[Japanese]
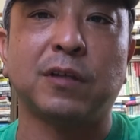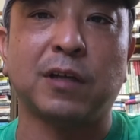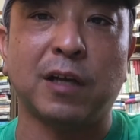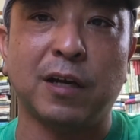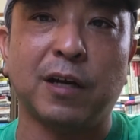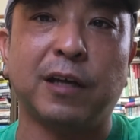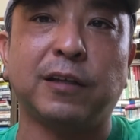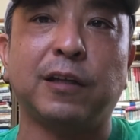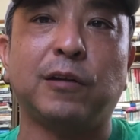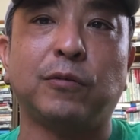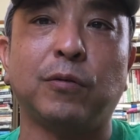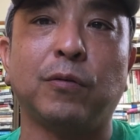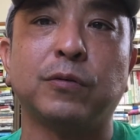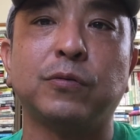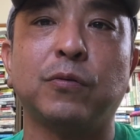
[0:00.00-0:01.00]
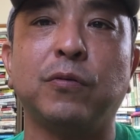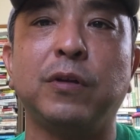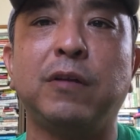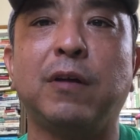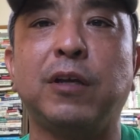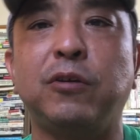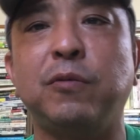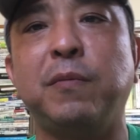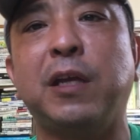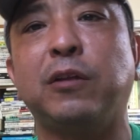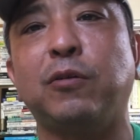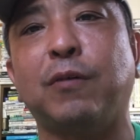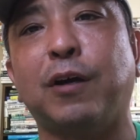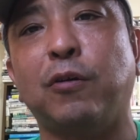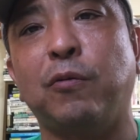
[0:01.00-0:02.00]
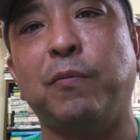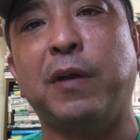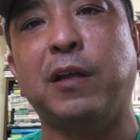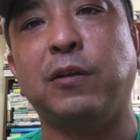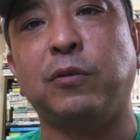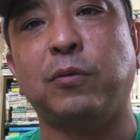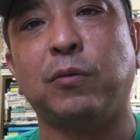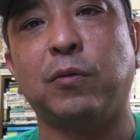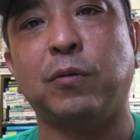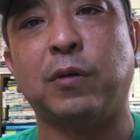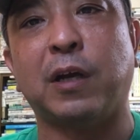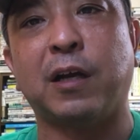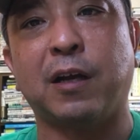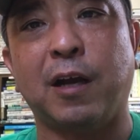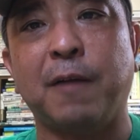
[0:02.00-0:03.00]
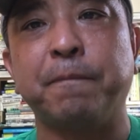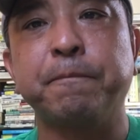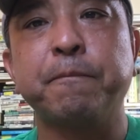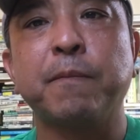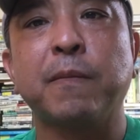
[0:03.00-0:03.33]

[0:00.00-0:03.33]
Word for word: 考えているとそこには夢とかロマンとかが